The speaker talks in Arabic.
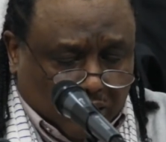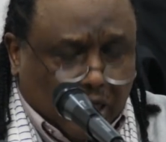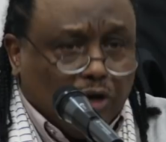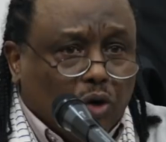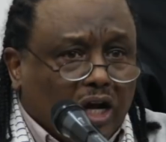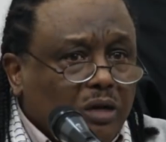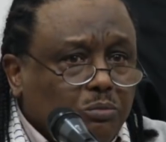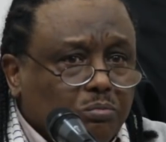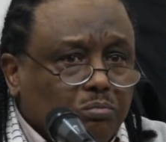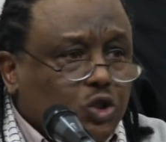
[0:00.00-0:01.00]
لأنه
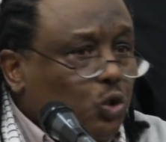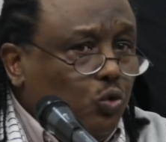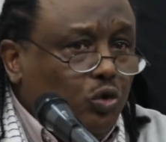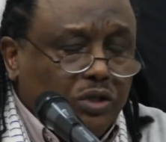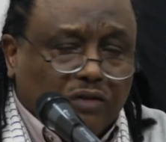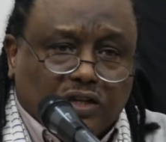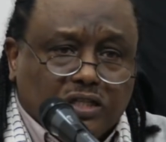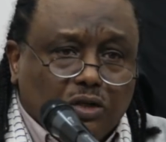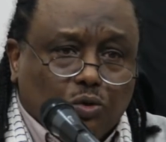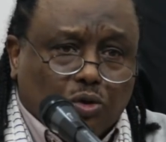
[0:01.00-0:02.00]
عالم مشغول
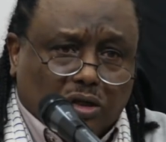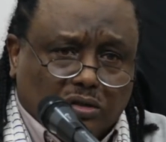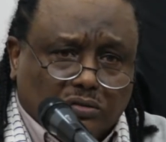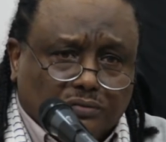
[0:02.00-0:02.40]
بتفاصيل أخرى